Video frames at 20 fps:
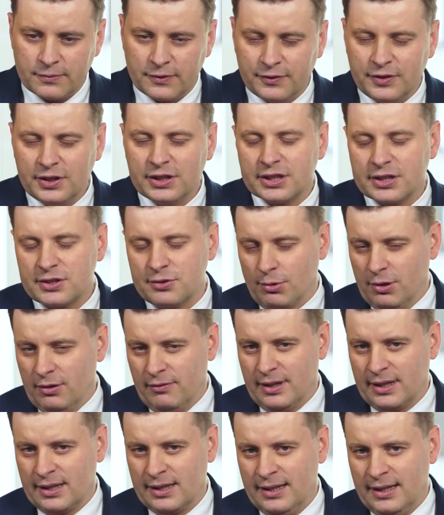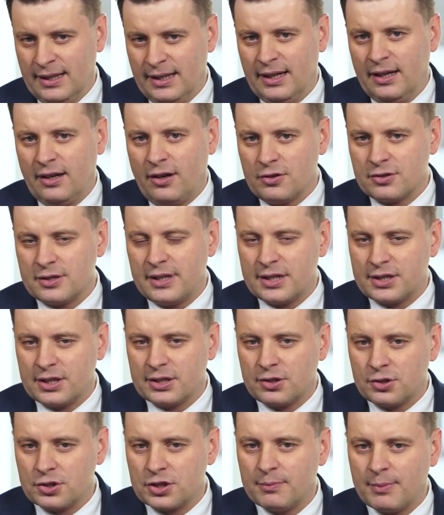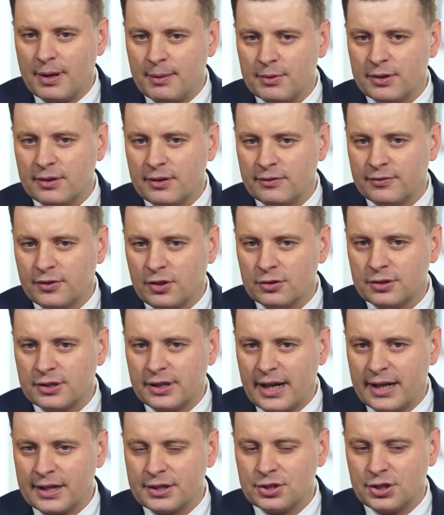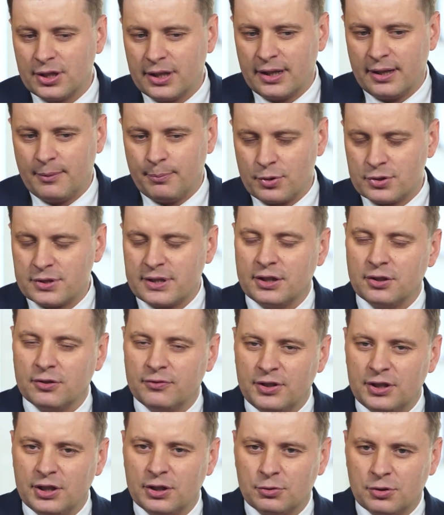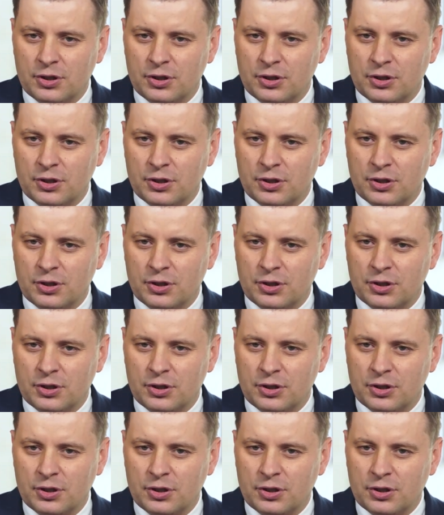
W innych słowach, oznacza to, że mamy w kontrakcie postanowienie,